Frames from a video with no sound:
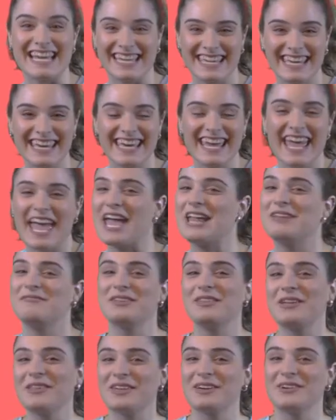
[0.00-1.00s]
aquí el
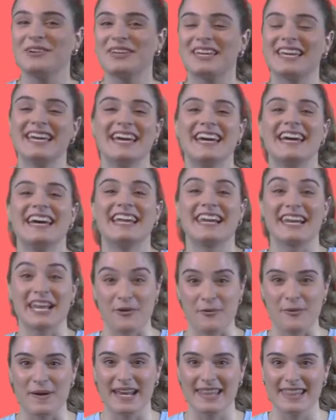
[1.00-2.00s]
vídeo de hoy.
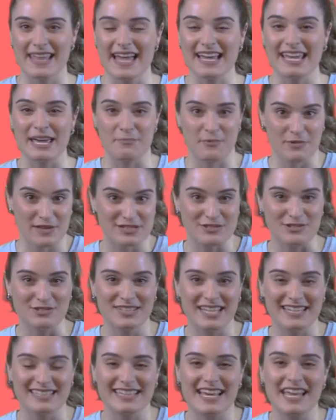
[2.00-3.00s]
Recuerda que puedes
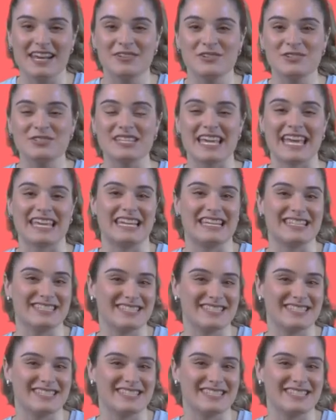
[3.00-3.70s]
contactarnos en el